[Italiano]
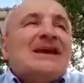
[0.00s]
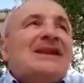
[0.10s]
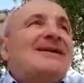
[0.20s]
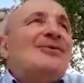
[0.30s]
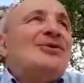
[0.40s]

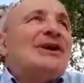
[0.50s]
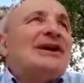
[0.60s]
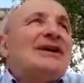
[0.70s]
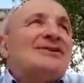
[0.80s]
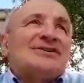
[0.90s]

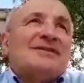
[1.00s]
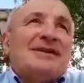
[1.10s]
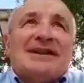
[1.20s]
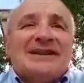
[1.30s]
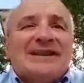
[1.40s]
L'amore cosa
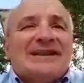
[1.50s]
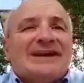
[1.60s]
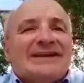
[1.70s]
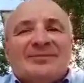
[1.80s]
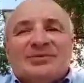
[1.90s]
fa?
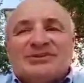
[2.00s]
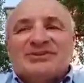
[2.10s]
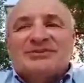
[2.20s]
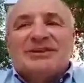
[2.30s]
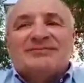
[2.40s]
Lega le
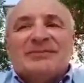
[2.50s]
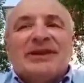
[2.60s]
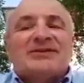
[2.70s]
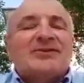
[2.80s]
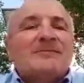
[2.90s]
persone,
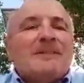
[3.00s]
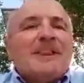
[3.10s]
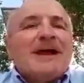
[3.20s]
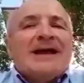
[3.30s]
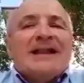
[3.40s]
ecco.
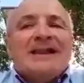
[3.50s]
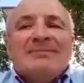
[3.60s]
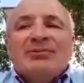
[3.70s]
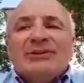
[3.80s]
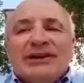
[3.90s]

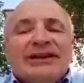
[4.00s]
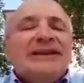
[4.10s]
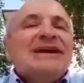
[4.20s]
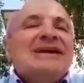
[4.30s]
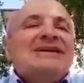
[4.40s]
L'amore
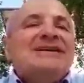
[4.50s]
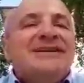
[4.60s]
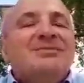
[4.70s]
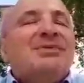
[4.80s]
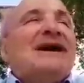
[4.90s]
lega
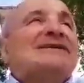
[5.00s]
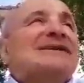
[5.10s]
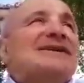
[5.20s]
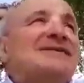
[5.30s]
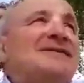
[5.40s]
il
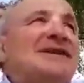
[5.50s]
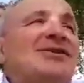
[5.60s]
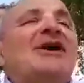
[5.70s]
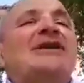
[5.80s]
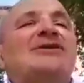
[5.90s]
padre al
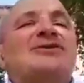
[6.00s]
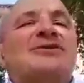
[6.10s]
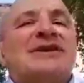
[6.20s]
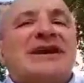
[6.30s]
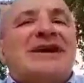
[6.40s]
figlio, è il loro
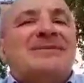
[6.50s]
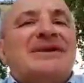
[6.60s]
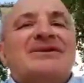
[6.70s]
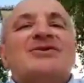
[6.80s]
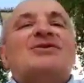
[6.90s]
legame,
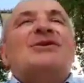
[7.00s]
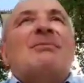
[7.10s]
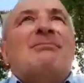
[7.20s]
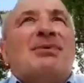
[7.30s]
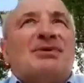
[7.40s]
il loro
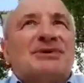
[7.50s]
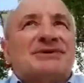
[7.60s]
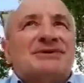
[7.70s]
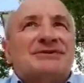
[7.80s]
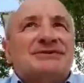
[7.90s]

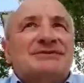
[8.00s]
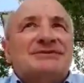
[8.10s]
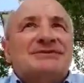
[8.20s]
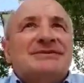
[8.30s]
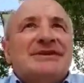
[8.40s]
rapporto.
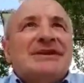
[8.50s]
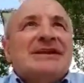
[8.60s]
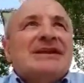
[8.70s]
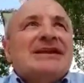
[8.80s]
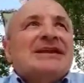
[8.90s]

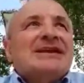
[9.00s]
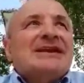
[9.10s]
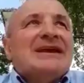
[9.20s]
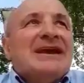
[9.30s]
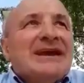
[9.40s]

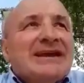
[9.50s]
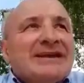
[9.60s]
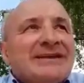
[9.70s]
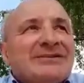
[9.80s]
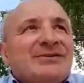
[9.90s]
È
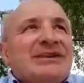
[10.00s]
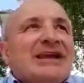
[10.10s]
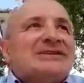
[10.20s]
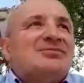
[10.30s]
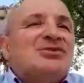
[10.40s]

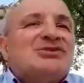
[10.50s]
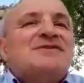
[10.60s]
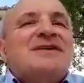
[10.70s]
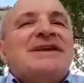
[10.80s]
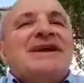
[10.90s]

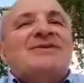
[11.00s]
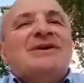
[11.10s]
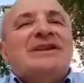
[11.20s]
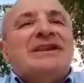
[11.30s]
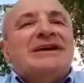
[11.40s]
quell'atmosfera,
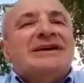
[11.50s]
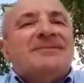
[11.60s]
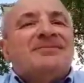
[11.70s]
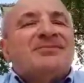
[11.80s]
quella